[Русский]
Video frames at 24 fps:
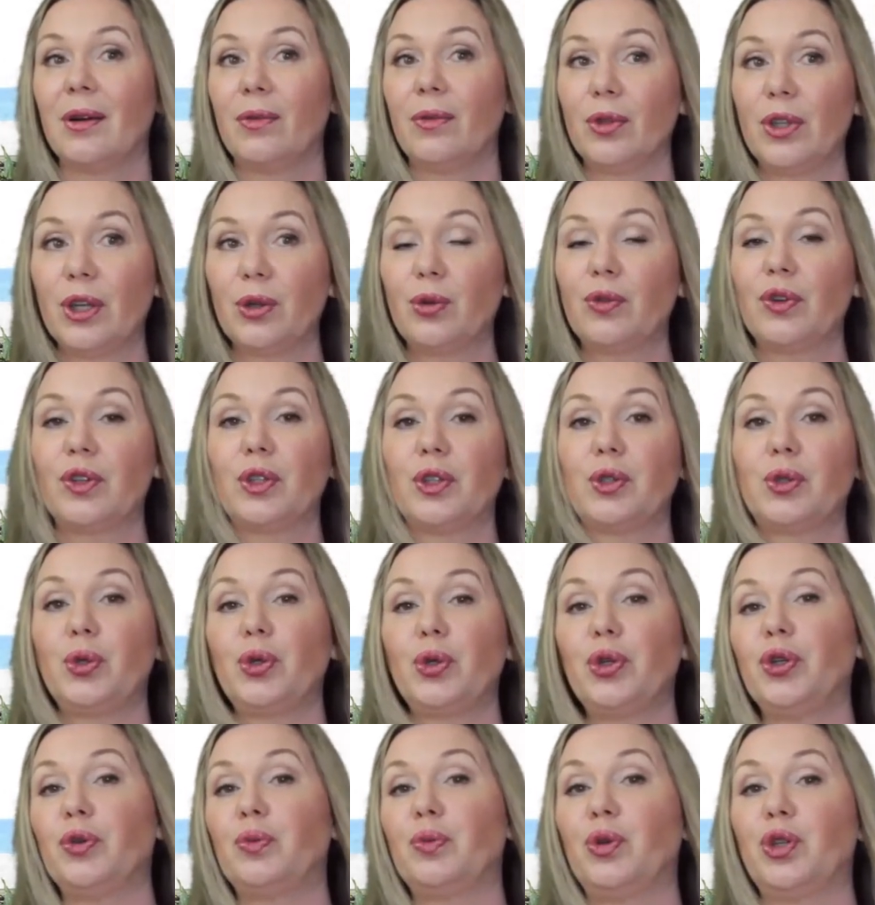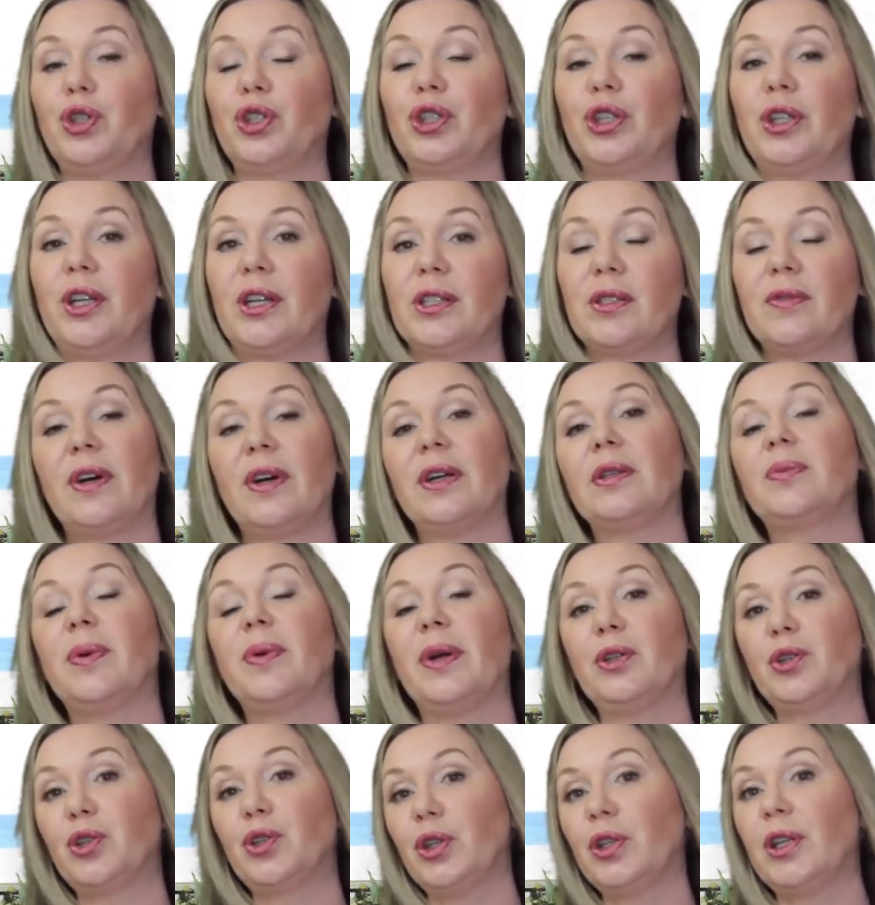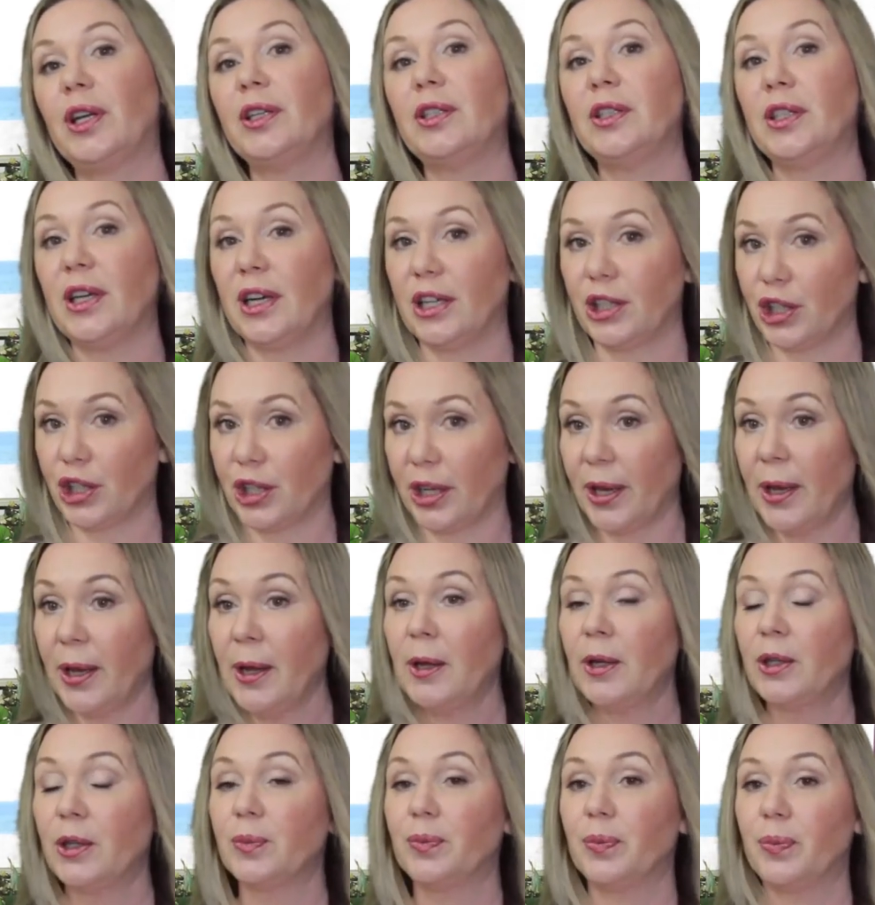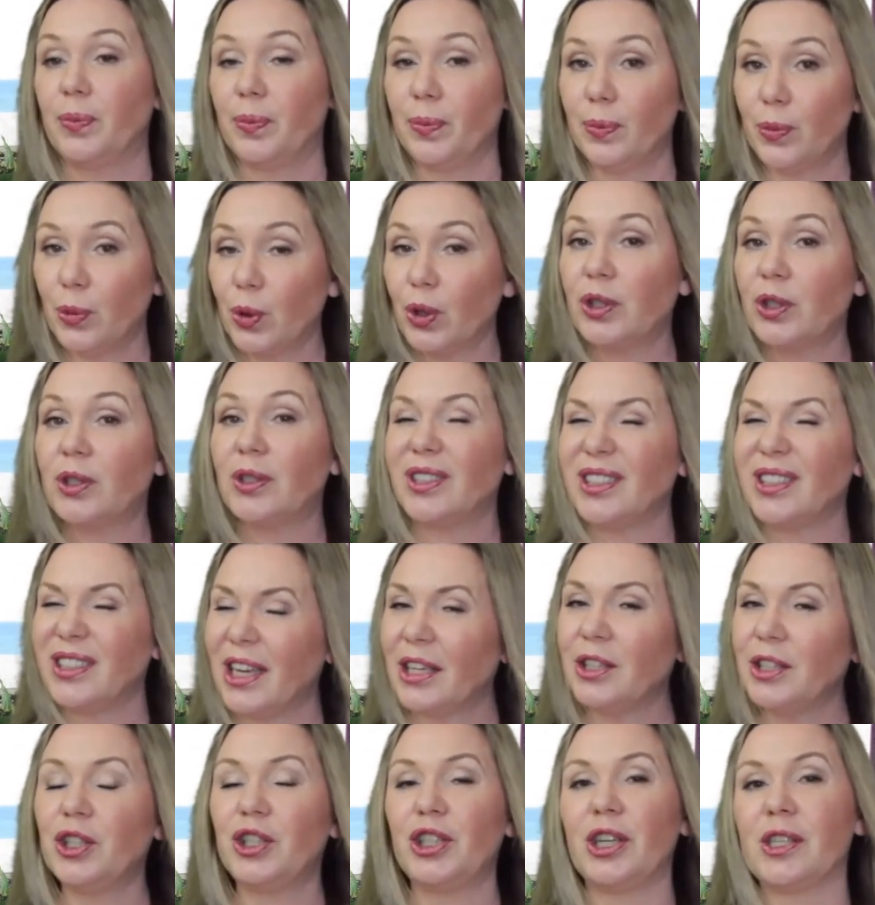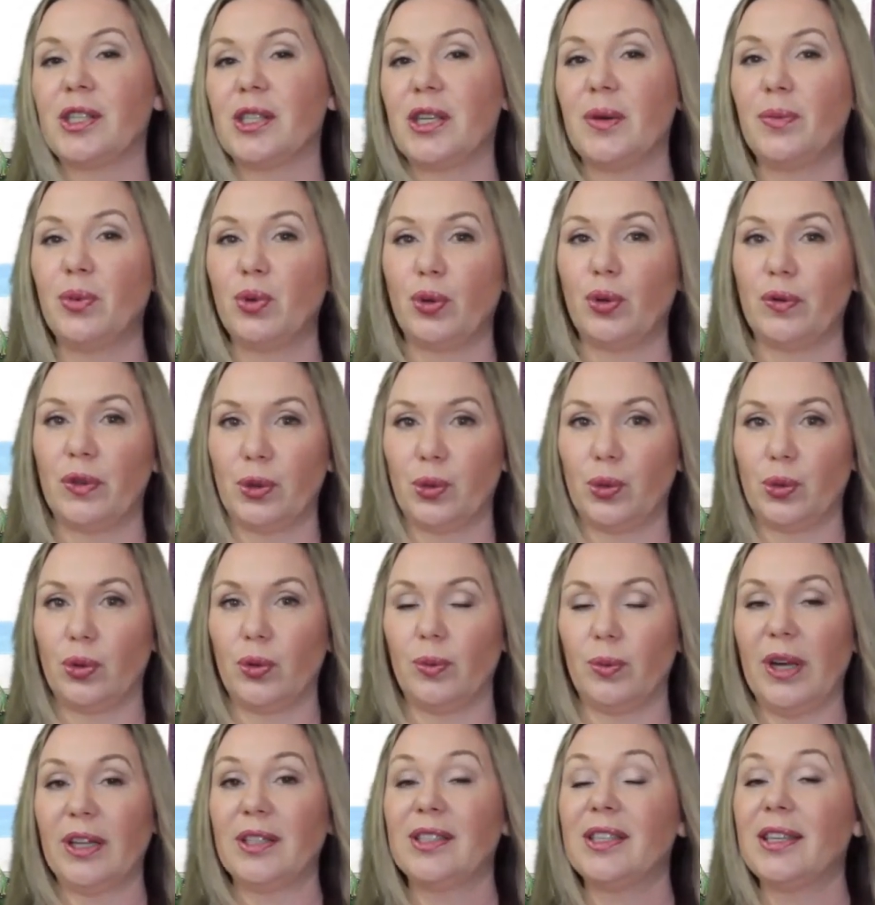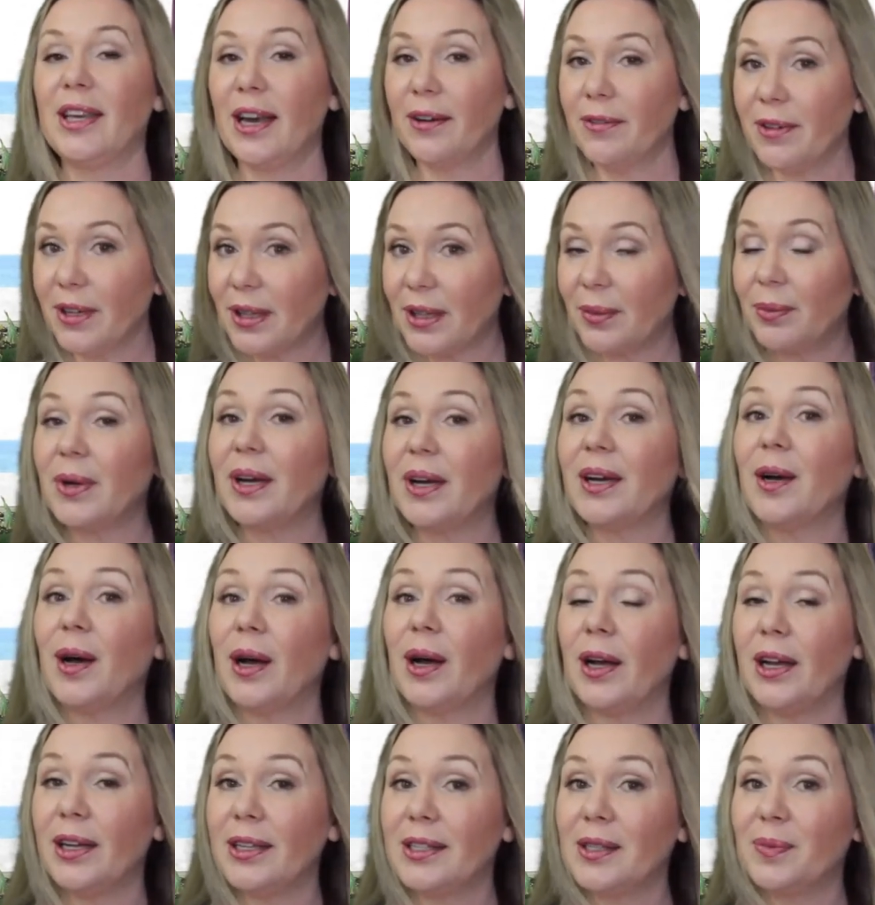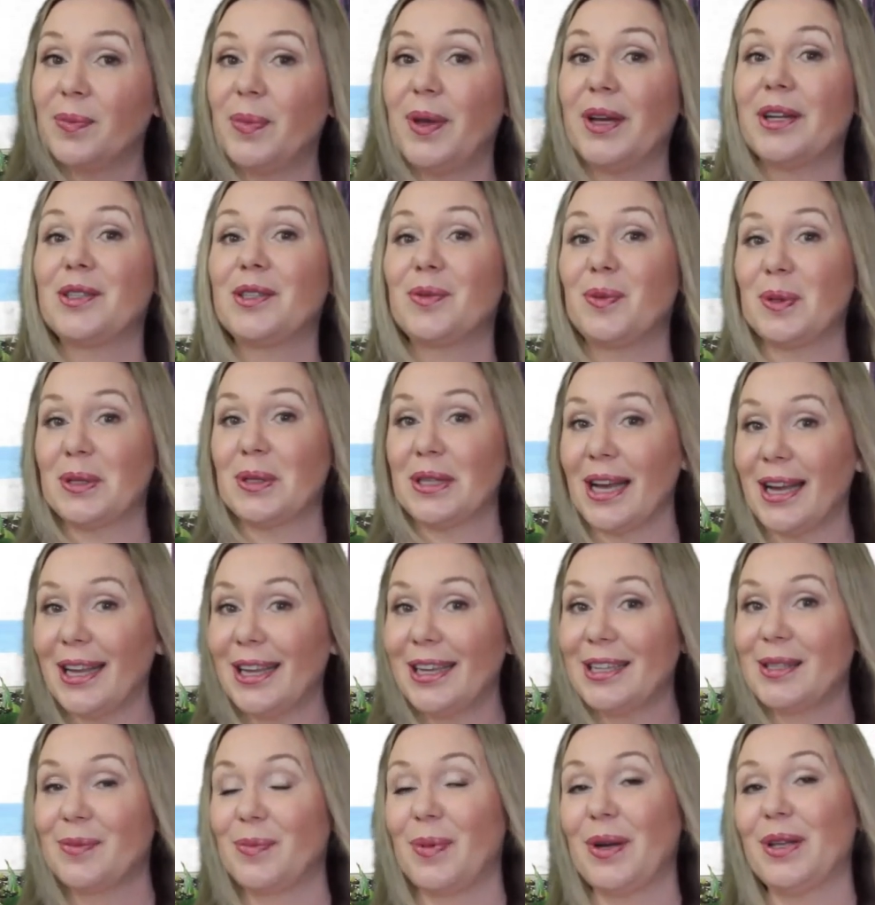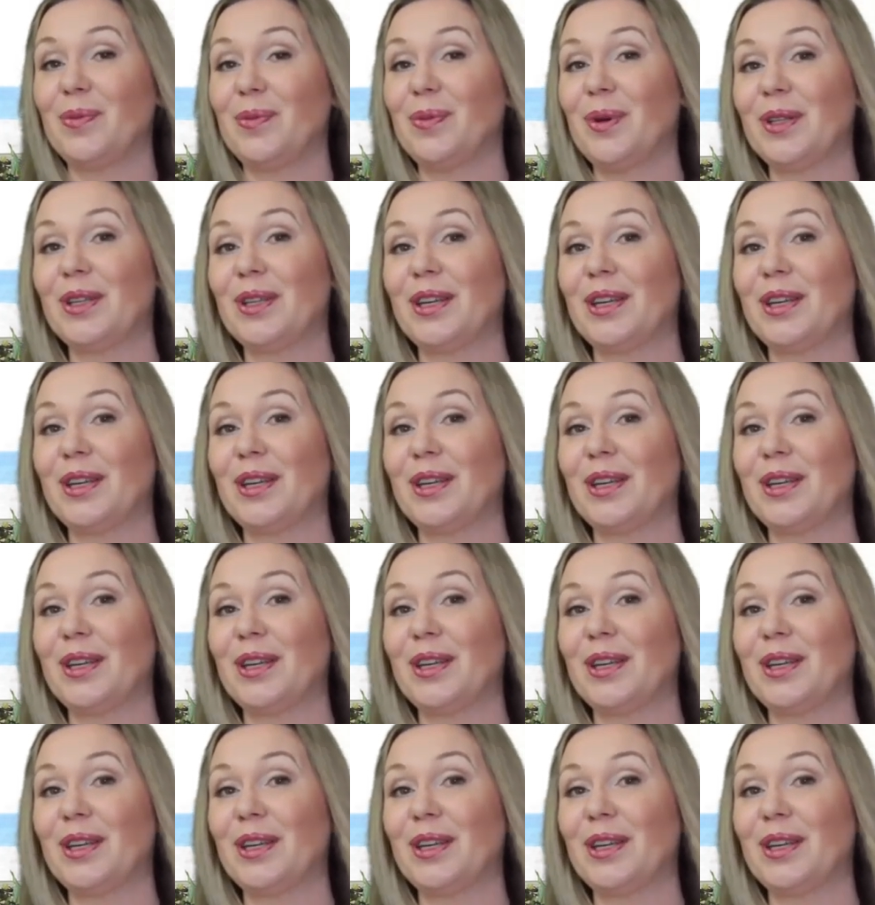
вот эту вот историю можно назвать большой натяжкой. То есть я сейчас не буду в это углубляться. Я в этом эксперт, специалист, поэтому